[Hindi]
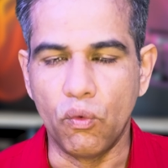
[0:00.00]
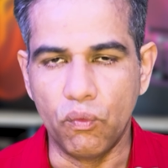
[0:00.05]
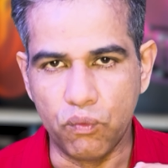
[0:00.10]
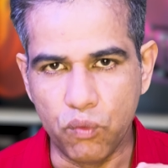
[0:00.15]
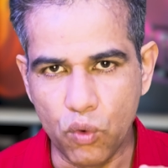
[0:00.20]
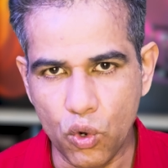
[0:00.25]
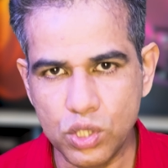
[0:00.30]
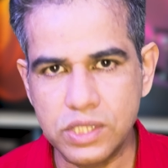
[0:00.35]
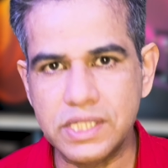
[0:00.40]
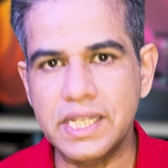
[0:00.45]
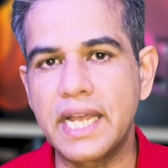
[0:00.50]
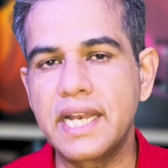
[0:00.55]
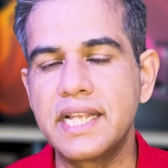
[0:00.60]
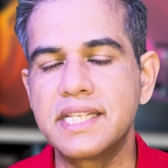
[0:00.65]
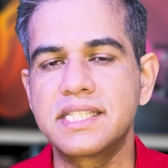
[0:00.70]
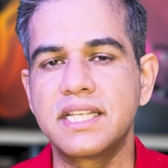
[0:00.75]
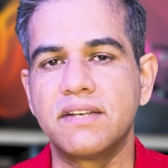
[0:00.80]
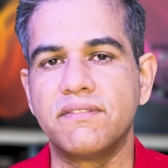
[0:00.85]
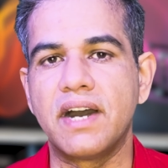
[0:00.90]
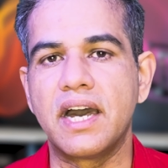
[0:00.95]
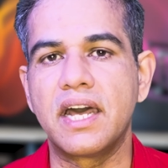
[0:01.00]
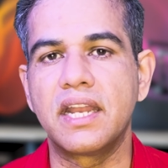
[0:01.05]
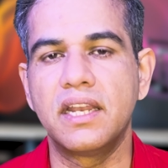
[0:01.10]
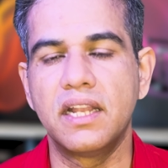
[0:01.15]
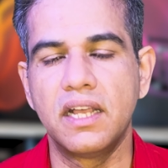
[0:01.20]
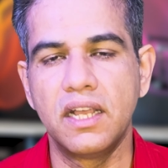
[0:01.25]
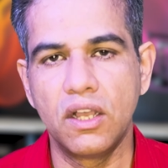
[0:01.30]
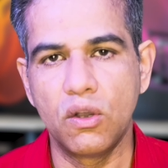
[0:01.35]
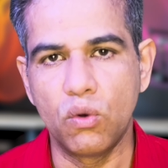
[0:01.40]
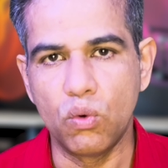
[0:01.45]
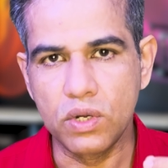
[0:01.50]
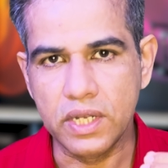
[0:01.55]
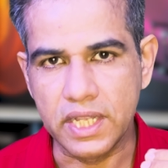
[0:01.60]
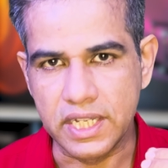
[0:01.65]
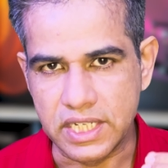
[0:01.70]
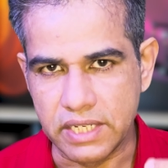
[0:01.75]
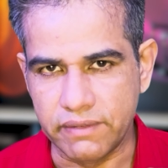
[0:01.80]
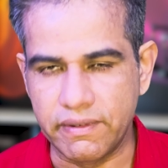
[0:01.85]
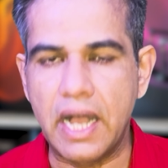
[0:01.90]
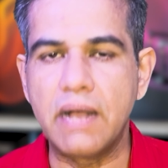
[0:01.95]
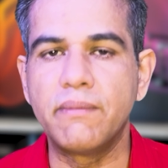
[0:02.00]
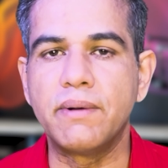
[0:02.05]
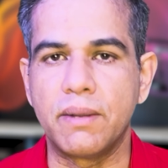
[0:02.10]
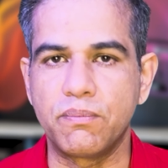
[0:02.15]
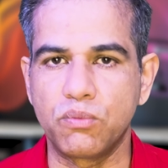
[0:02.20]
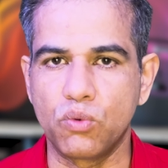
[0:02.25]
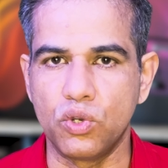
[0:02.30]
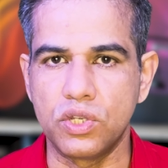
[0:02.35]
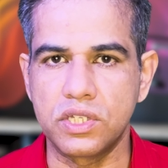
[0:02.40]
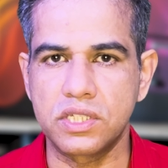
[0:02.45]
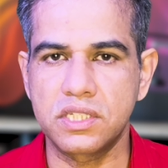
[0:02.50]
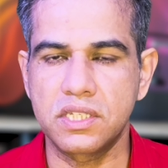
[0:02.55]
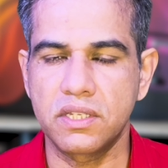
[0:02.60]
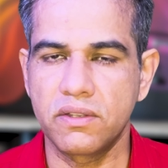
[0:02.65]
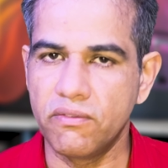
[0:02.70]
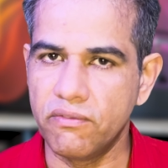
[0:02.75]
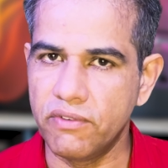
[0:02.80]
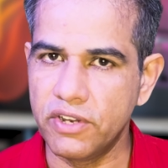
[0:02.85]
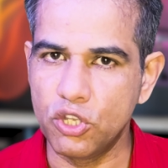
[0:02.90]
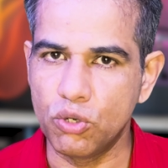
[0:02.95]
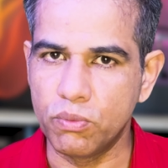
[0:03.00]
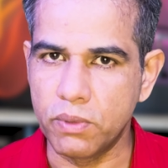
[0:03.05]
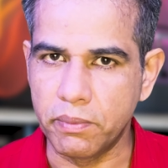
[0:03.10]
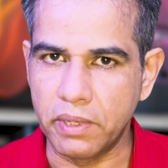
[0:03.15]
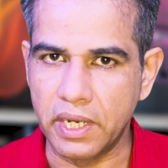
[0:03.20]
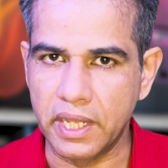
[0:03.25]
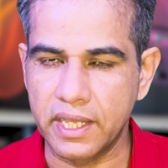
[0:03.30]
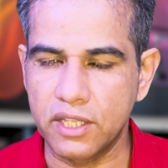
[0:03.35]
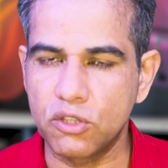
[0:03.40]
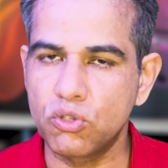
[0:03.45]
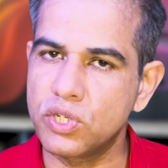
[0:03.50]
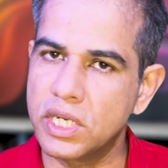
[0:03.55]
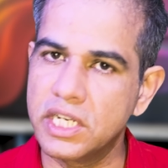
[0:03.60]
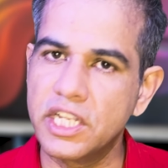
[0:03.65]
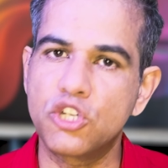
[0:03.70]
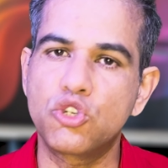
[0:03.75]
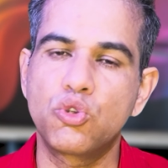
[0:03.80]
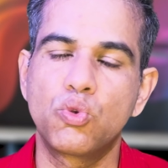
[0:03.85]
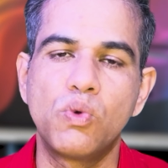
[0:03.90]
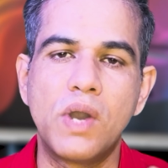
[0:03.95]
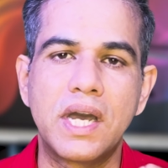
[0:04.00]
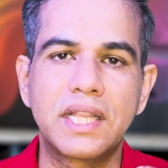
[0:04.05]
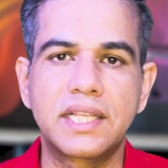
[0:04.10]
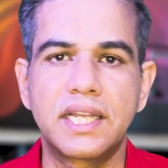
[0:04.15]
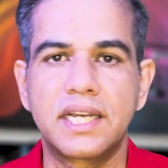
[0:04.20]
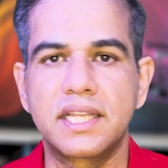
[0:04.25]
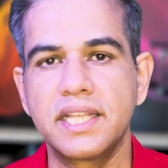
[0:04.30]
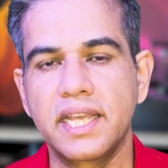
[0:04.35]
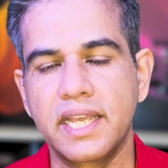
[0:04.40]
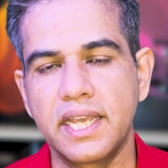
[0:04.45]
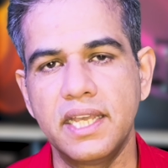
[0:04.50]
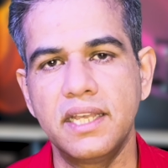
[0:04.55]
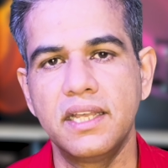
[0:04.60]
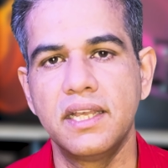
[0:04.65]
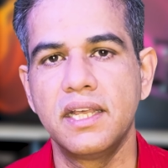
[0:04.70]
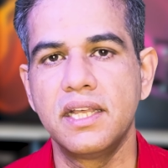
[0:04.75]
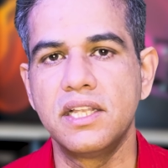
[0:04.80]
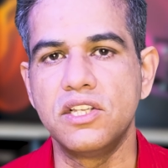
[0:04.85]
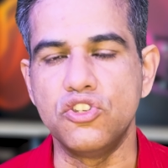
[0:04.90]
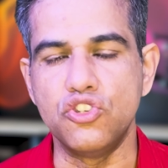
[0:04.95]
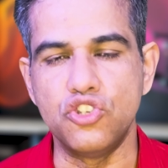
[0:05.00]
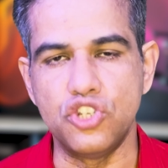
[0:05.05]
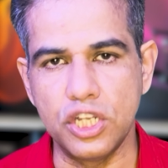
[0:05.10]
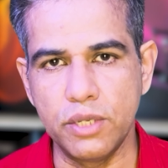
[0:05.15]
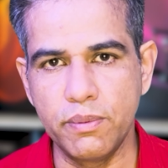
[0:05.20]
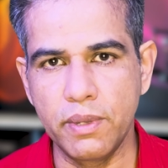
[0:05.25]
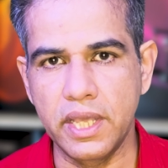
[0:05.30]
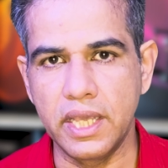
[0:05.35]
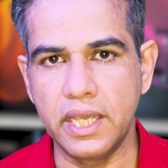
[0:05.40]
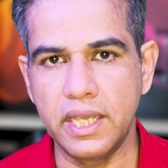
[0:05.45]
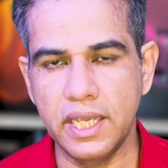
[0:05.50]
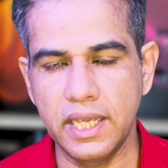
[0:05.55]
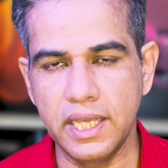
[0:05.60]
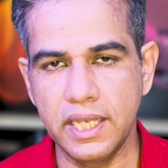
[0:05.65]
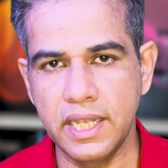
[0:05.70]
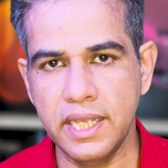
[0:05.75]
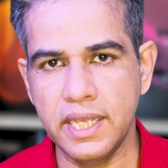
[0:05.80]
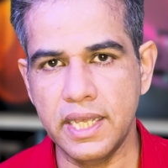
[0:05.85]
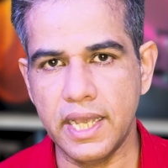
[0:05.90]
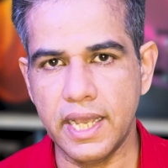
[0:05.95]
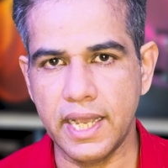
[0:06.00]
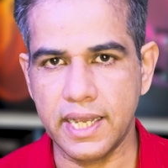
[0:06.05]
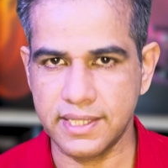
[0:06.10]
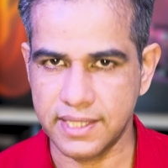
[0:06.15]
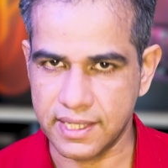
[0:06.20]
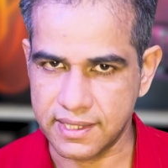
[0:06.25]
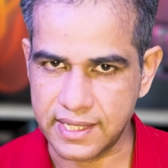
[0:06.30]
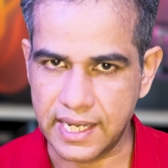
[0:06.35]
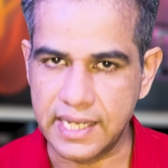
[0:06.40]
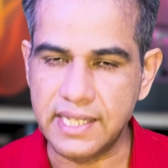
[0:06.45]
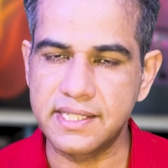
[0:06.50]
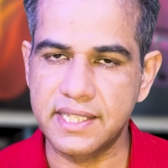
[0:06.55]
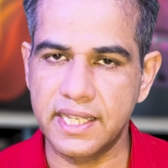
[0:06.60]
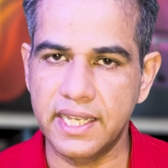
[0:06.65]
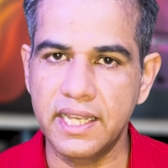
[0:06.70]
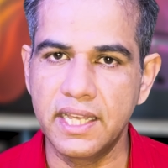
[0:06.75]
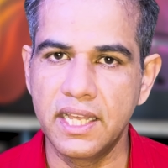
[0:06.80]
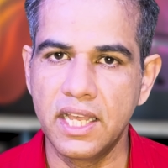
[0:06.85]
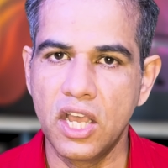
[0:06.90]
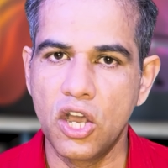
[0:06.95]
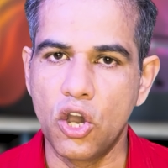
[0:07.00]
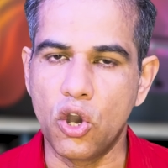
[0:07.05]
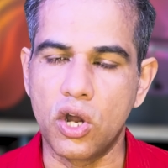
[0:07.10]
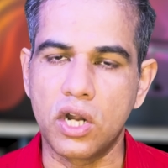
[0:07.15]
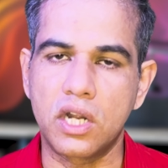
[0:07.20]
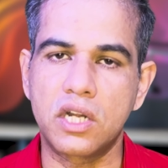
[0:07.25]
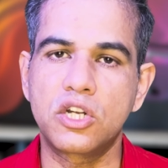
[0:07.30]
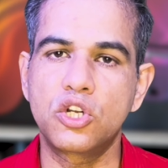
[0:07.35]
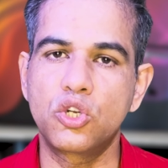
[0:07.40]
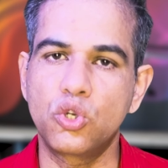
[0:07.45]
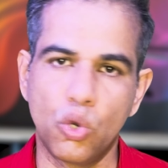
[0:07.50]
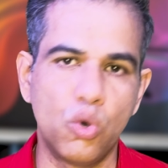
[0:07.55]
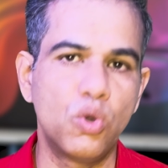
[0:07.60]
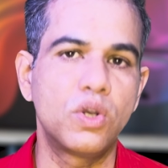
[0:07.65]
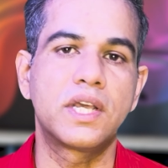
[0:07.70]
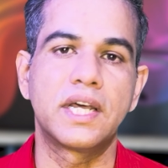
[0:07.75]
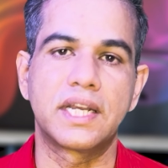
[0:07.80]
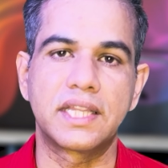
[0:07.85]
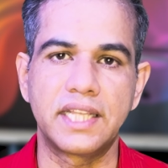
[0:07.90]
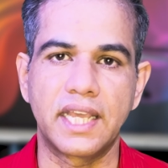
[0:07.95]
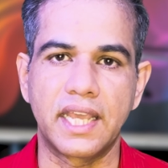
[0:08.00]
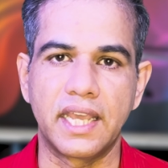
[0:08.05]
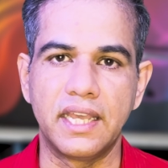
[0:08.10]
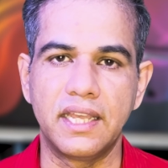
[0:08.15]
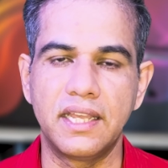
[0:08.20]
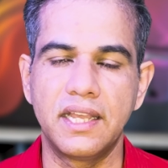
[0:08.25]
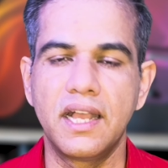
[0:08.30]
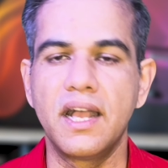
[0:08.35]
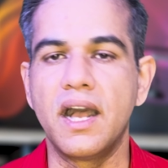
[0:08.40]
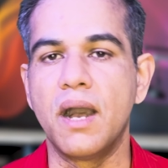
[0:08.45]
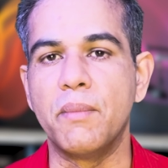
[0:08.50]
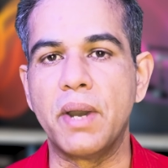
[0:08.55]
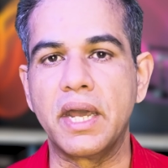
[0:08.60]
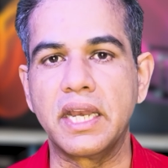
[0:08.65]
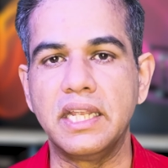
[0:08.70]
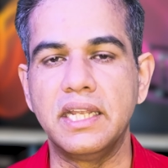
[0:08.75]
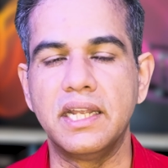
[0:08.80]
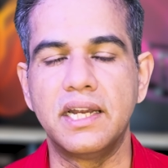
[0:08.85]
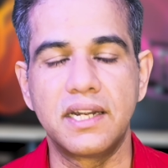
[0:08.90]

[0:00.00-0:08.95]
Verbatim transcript: वो सारे सवाल उनके जवाब आपको इस वीडियो में मिलेंगे तो चलिए शुरुआत करते हैं जीव की इन्हीं एक्सरसाइज से और टोन करते हैं हमारी